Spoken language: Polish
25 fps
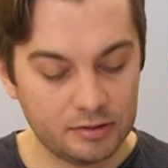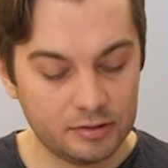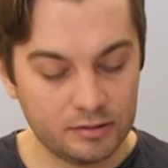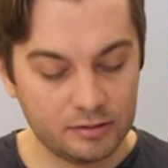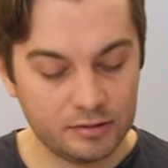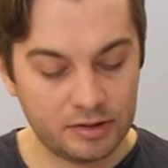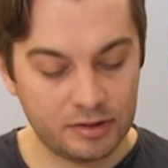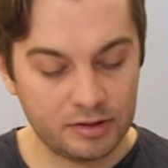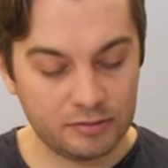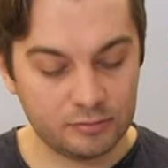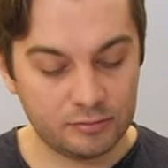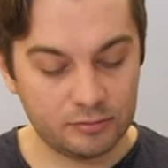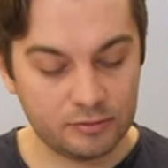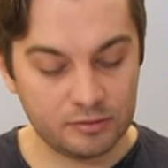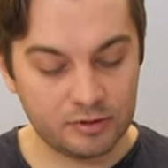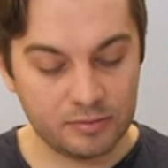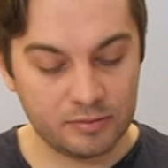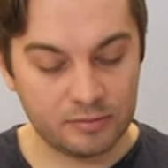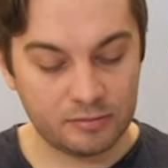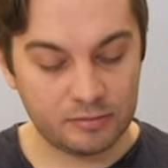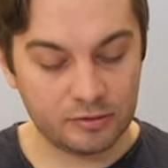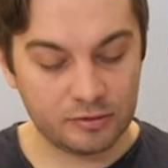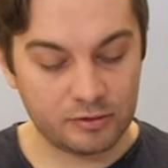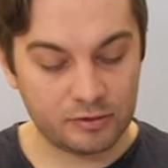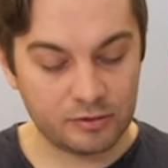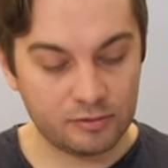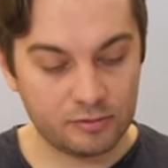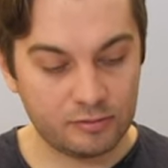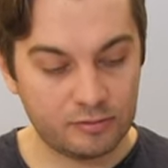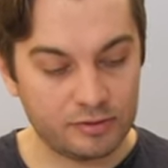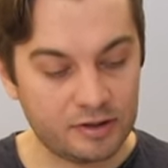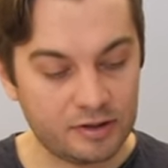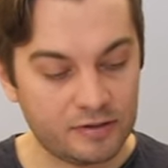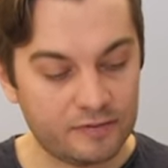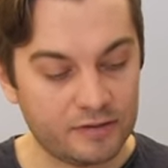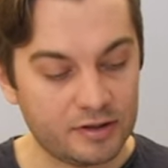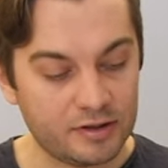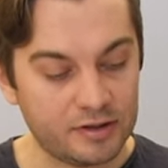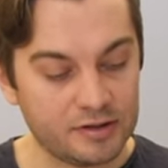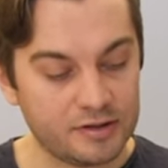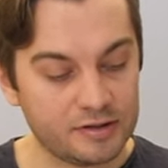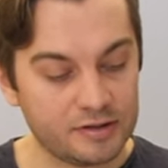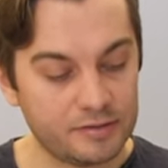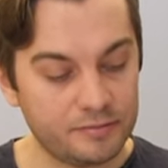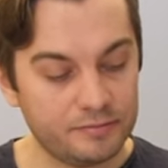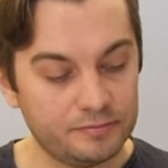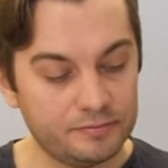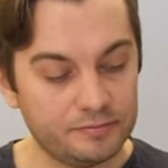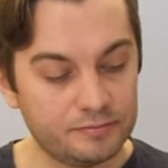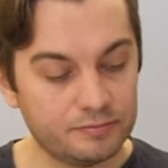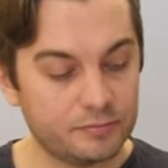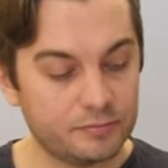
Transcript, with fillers: Ja tu dodam okrągły nawias.